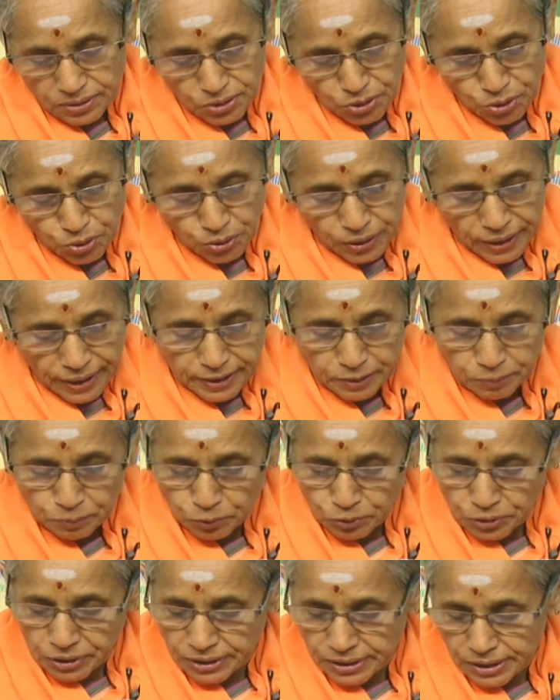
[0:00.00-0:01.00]
శ్లోకాన్ని
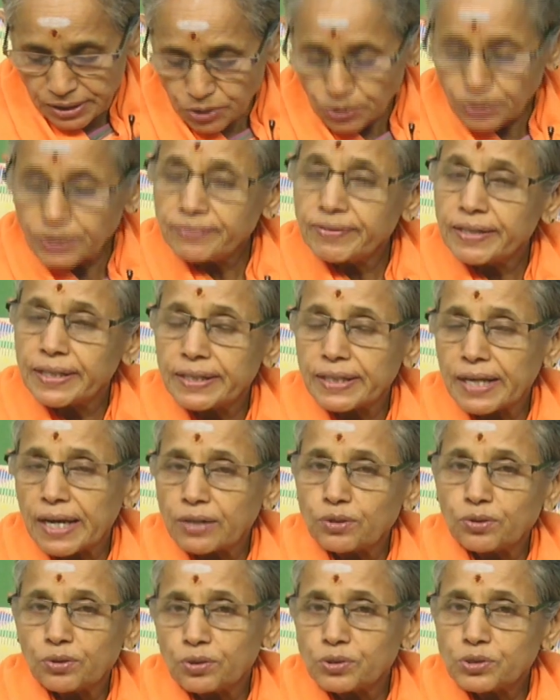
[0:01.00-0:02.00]
పూర్తి చేసుకుని వాళ్ళ
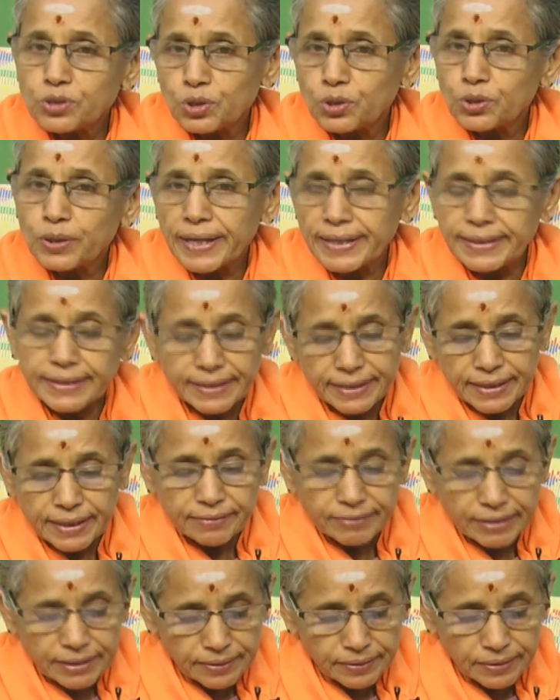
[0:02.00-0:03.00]
నాలుగో శ్లోకానికి
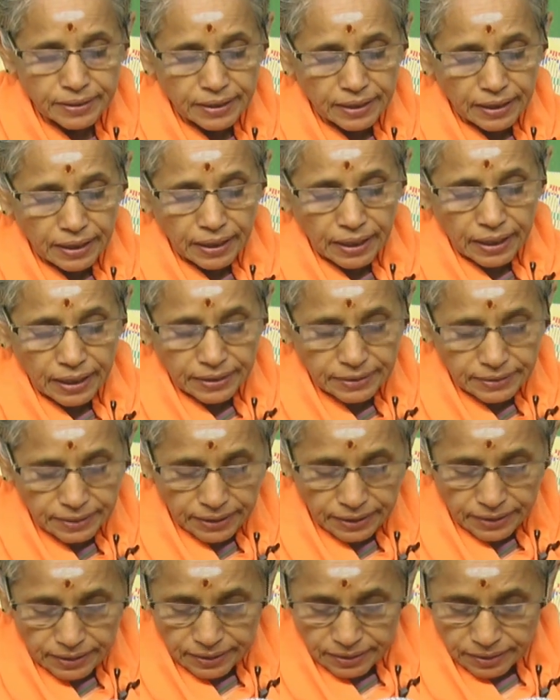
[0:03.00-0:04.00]
రావాలి అయితే